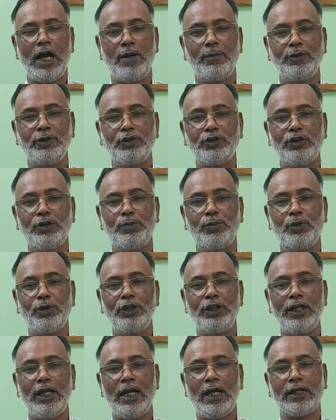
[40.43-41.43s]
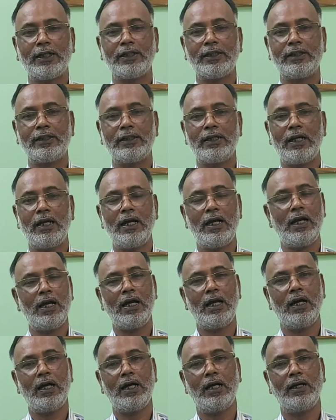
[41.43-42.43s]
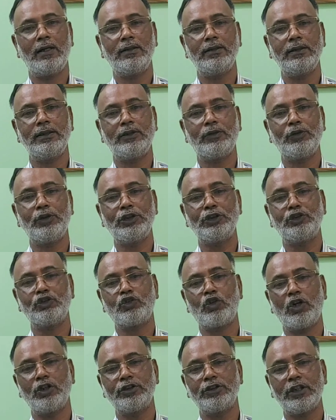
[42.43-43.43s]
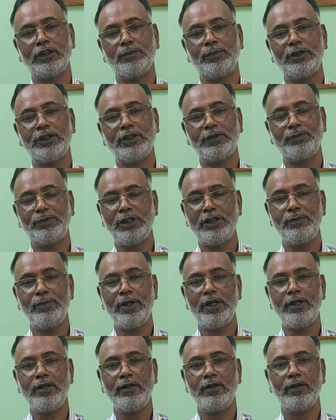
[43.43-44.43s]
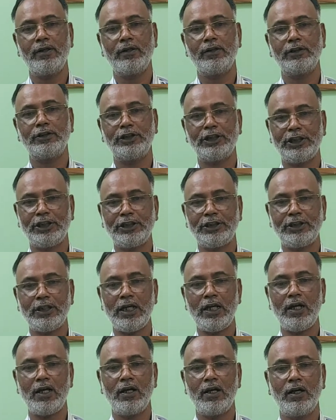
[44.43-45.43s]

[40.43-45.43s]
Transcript: আমি যদি বলি একটা করি কনজারভেটিভ ট্রিটমেন্ট চিকিৎসা